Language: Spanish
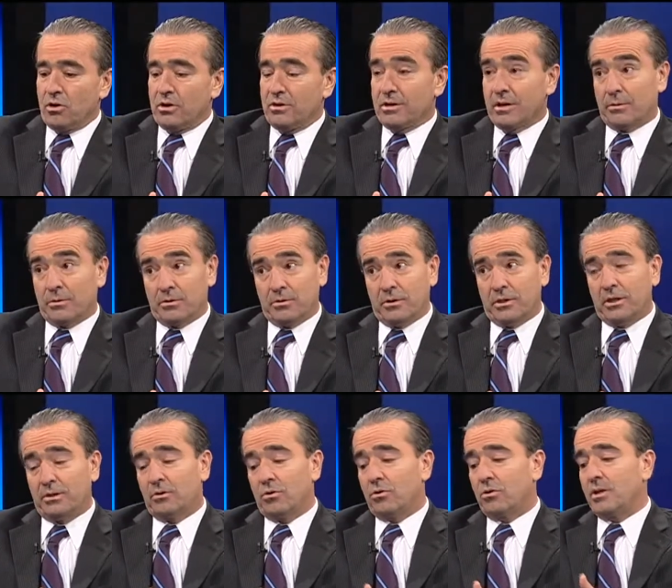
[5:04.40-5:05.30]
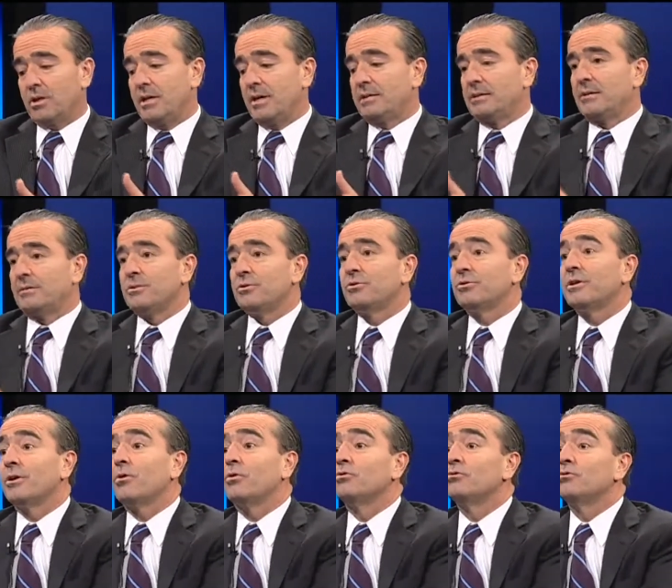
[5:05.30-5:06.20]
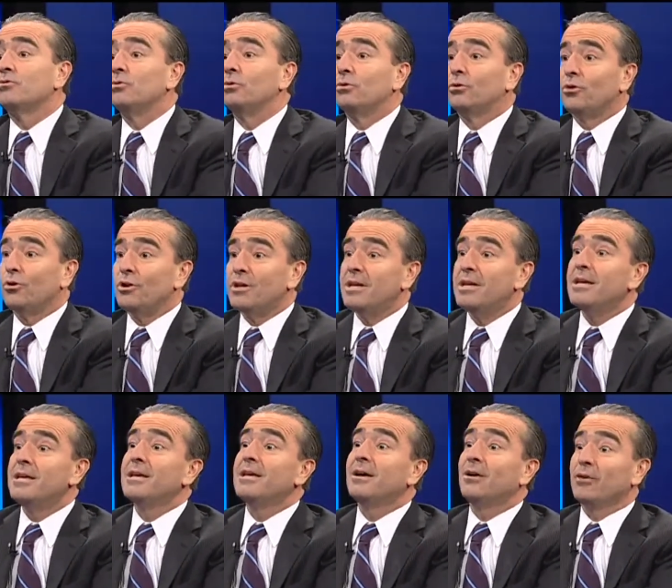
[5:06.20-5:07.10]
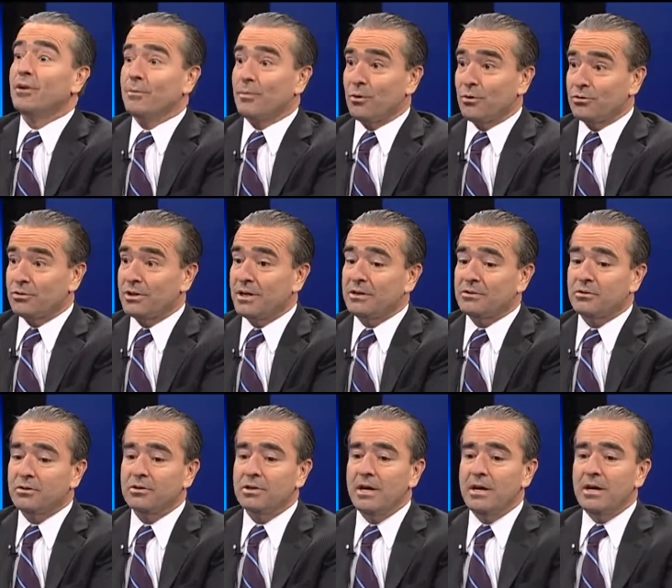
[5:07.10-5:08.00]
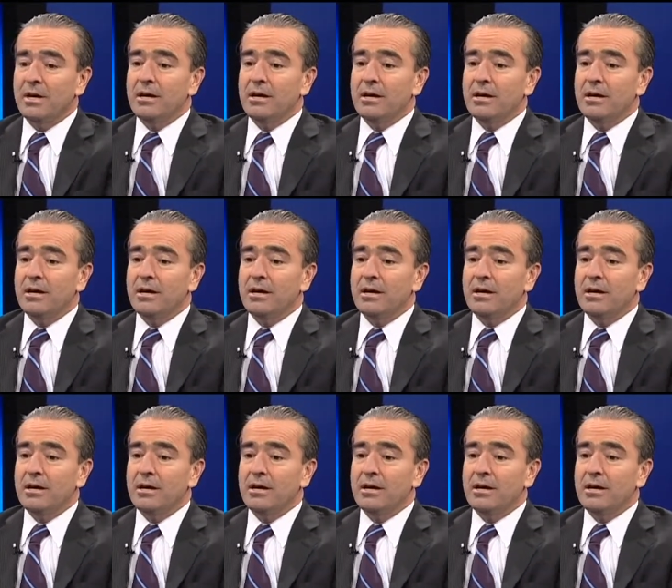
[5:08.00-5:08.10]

servicios de tecnología y servicios de consultoría, o de procesos,